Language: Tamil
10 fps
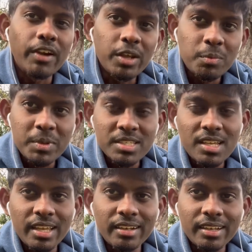ஃபைவ் ருபீஸ்
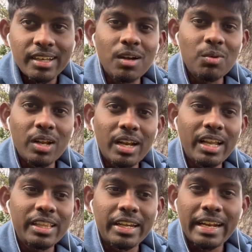தான் இருக்குது உங்களால் அந்த